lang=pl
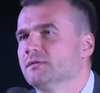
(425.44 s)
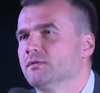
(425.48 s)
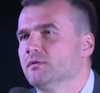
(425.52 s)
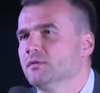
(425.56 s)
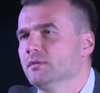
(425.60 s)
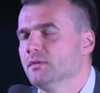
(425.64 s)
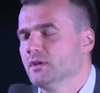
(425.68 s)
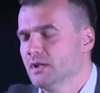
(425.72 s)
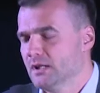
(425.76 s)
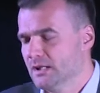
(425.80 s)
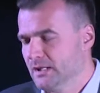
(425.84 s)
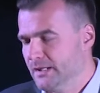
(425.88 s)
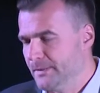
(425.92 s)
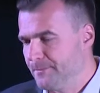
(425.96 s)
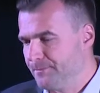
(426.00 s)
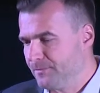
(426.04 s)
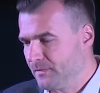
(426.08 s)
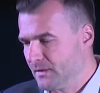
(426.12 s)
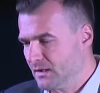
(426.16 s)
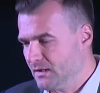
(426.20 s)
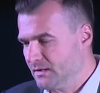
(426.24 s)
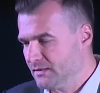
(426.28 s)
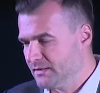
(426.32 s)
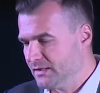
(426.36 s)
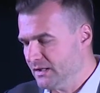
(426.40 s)
swój e,
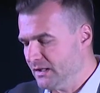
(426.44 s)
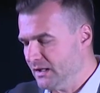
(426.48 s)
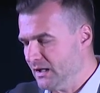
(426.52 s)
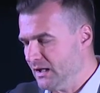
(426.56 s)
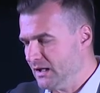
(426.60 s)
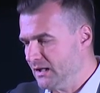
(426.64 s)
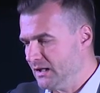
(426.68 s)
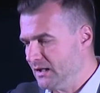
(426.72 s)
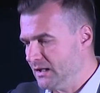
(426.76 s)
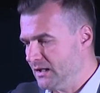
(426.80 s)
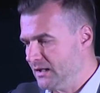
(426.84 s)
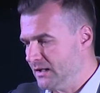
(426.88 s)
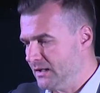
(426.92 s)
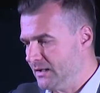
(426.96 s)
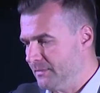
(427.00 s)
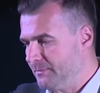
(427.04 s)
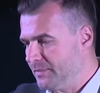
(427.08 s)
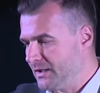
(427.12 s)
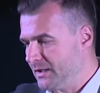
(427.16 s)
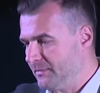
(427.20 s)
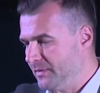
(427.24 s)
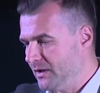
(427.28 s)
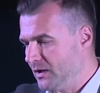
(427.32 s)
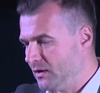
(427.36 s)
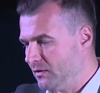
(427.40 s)
singiel e,
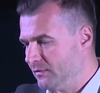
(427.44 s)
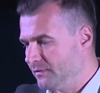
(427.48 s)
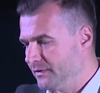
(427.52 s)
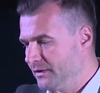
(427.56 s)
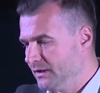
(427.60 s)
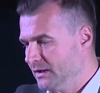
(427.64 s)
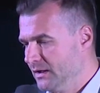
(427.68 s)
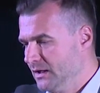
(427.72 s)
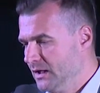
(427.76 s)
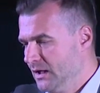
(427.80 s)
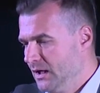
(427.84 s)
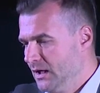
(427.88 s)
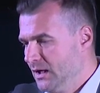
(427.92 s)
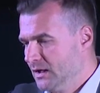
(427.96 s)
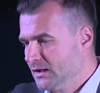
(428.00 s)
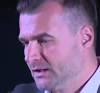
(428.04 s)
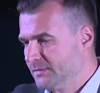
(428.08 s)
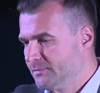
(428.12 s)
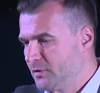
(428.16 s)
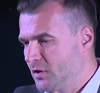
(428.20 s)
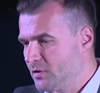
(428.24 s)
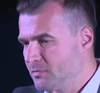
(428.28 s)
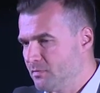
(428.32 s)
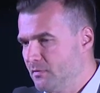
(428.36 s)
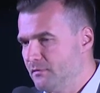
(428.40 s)
premierowy, z
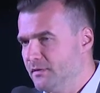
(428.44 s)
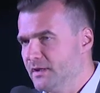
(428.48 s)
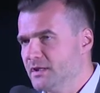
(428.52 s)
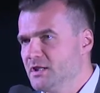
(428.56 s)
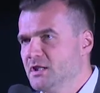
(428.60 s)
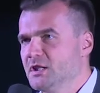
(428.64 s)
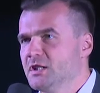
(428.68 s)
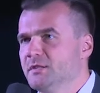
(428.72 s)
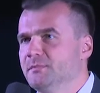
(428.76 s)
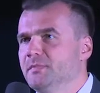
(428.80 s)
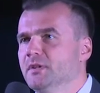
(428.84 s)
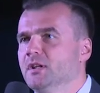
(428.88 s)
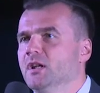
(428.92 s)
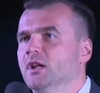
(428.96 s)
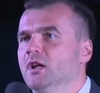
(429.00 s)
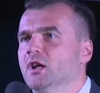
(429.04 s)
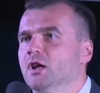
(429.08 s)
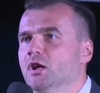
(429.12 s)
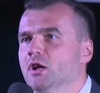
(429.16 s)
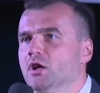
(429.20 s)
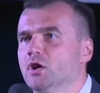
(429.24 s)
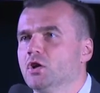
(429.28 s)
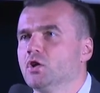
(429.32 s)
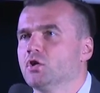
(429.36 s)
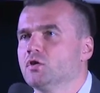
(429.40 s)
prośbą właśnie, żeby
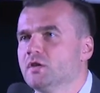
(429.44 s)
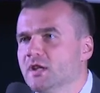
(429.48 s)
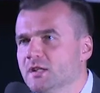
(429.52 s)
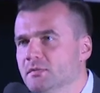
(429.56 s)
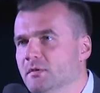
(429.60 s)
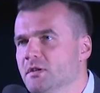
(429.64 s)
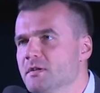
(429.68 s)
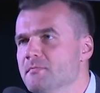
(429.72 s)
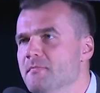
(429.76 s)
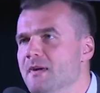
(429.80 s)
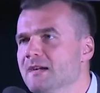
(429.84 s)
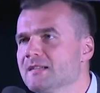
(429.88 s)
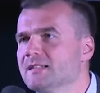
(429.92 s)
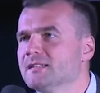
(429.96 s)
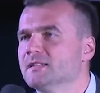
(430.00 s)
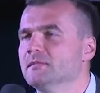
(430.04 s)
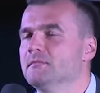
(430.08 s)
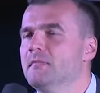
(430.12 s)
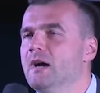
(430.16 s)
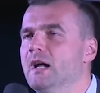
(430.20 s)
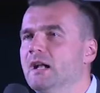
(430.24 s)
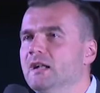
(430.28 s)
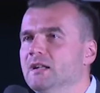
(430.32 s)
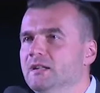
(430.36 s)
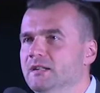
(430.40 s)
rozesłać
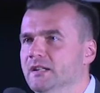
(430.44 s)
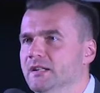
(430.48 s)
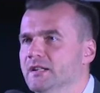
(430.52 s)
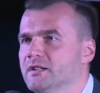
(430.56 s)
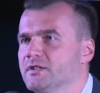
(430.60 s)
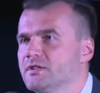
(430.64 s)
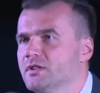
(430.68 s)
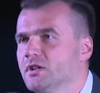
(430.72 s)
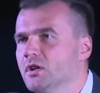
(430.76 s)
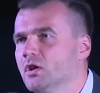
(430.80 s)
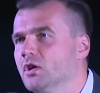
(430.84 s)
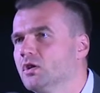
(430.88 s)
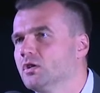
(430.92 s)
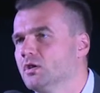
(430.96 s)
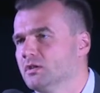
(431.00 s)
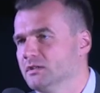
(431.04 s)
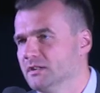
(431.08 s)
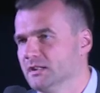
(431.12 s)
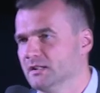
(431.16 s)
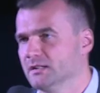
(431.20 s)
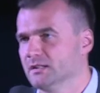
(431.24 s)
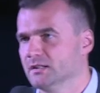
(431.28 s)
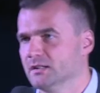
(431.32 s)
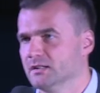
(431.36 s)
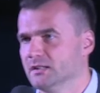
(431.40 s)
maksymalnie szeroko
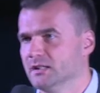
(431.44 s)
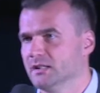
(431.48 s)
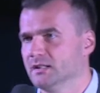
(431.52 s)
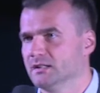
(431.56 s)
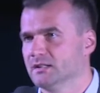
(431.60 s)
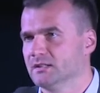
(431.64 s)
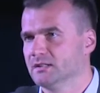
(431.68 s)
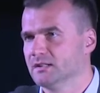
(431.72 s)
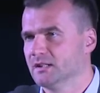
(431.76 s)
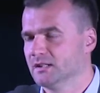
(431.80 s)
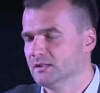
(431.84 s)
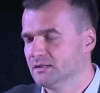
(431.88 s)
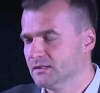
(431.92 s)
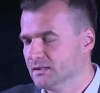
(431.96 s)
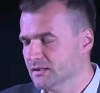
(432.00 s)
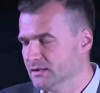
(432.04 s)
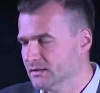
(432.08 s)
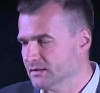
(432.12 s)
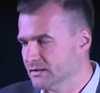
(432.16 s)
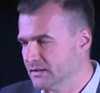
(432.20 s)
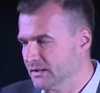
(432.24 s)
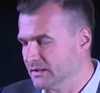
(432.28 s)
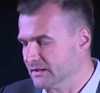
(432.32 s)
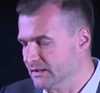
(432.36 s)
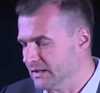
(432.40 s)
ten, ten, ten,
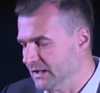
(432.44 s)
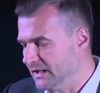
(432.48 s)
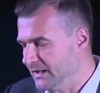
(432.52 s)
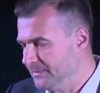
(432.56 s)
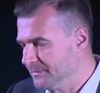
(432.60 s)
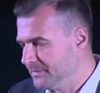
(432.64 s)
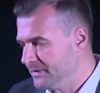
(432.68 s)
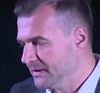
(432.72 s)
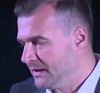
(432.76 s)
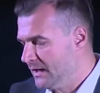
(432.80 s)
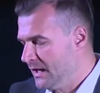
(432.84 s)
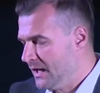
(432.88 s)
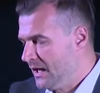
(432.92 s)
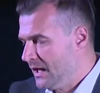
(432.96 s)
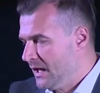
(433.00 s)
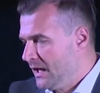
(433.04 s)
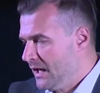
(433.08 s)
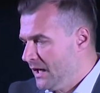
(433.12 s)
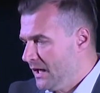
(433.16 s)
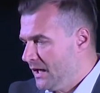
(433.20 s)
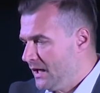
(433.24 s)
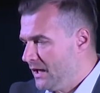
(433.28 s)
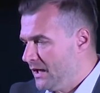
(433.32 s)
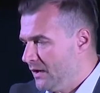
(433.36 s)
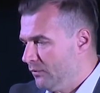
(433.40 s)
ten, ten klip,
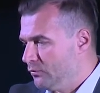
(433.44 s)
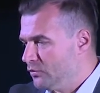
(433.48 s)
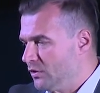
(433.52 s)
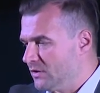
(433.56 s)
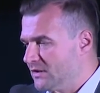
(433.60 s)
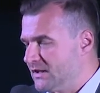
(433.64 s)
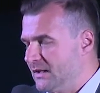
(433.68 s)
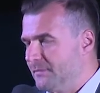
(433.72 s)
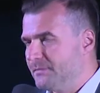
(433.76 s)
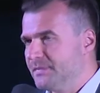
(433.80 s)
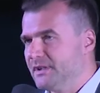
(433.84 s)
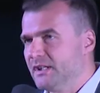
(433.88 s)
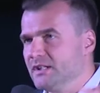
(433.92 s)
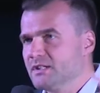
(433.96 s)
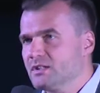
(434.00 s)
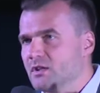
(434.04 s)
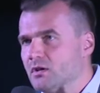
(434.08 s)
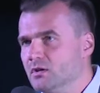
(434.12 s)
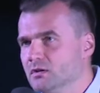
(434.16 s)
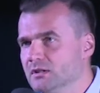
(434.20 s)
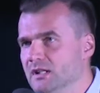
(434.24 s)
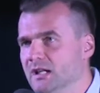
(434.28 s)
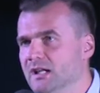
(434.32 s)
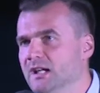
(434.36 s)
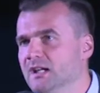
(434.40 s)
e, udostępniać
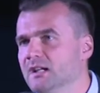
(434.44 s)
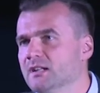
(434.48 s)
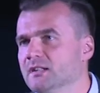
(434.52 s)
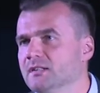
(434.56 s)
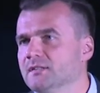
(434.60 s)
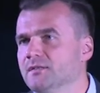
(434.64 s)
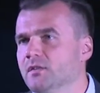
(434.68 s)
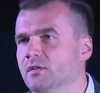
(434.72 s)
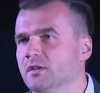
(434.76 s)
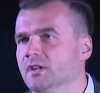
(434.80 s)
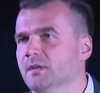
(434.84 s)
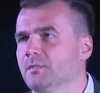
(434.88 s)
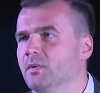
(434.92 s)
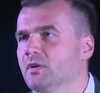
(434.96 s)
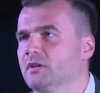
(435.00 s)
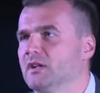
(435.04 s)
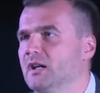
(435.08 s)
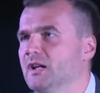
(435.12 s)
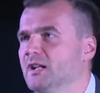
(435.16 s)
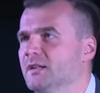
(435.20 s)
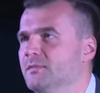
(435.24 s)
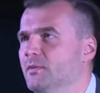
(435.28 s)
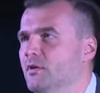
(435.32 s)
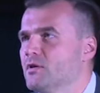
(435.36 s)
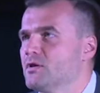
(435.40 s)
go na swoich
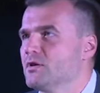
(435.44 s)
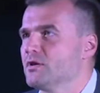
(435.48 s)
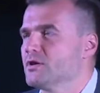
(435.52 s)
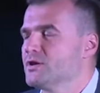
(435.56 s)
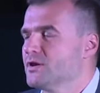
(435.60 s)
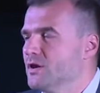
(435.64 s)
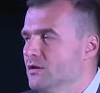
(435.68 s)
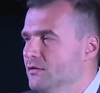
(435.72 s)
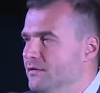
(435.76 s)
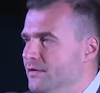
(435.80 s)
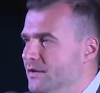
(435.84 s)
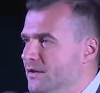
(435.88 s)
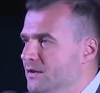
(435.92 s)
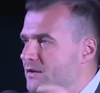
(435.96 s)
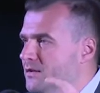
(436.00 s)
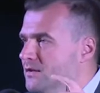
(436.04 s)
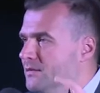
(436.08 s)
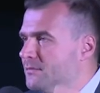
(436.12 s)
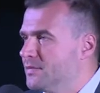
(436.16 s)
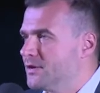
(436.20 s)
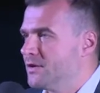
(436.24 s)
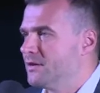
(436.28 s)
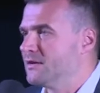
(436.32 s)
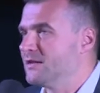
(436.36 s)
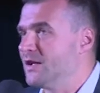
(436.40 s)
portalach społecznościowych,
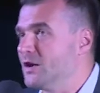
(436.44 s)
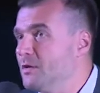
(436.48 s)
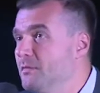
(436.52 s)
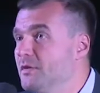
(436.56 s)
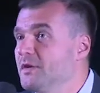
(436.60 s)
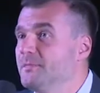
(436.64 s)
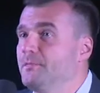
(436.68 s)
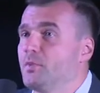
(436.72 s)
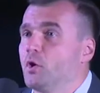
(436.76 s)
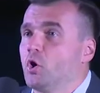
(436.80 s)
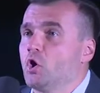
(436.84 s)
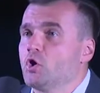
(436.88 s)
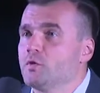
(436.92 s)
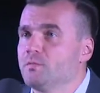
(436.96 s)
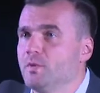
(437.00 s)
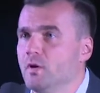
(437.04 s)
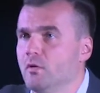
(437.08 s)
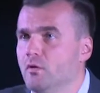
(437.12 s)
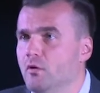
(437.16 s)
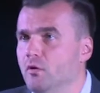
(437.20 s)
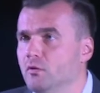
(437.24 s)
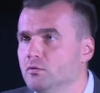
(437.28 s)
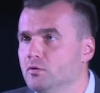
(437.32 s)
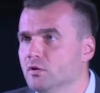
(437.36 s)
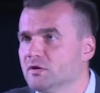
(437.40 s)
trochę znajomych z
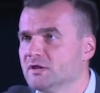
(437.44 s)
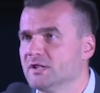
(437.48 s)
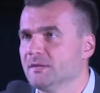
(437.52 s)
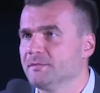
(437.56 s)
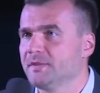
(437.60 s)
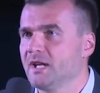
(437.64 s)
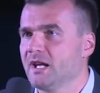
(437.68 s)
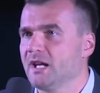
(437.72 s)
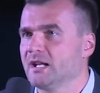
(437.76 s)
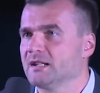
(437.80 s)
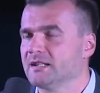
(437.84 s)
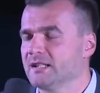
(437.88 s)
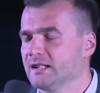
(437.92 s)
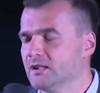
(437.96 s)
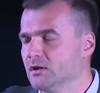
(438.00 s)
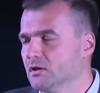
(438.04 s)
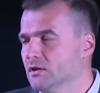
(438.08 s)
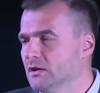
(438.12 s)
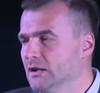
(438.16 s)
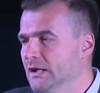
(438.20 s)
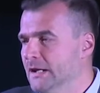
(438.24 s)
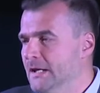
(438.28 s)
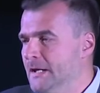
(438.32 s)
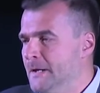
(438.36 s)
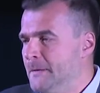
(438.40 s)
prośbą o udostępnienie tego,